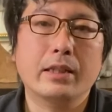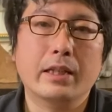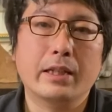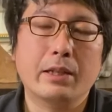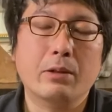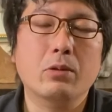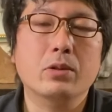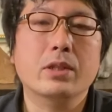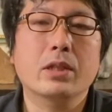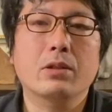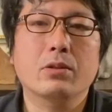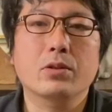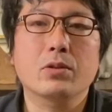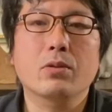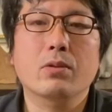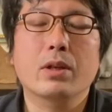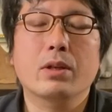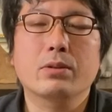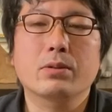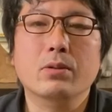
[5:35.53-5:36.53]
や猫ちゃんの
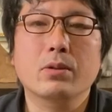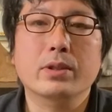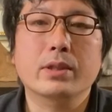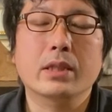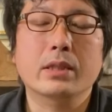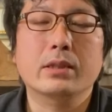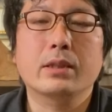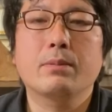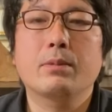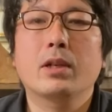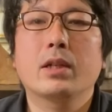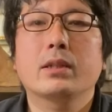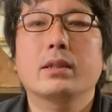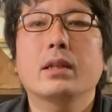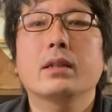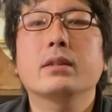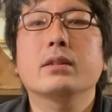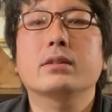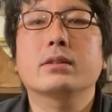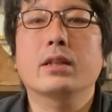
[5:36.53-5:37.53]
紹介を少しさせてもらっ
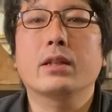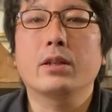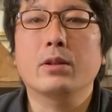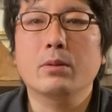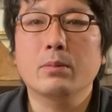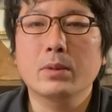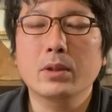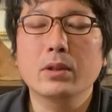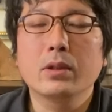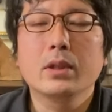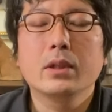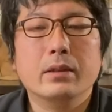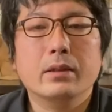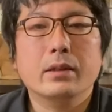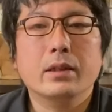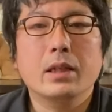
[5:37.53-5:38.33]
たんですけれども、